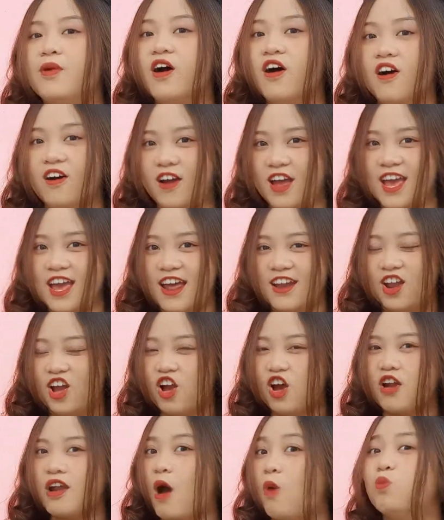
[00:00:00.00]
hơn, nó
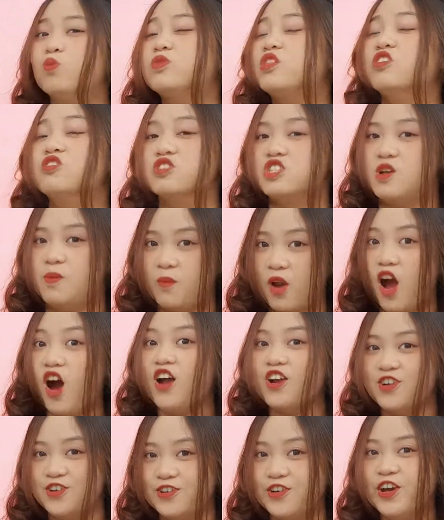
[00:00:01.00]
có động từ trong
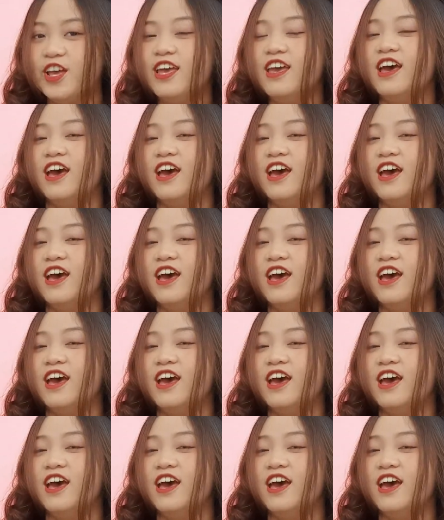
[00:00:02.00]
đó nữa.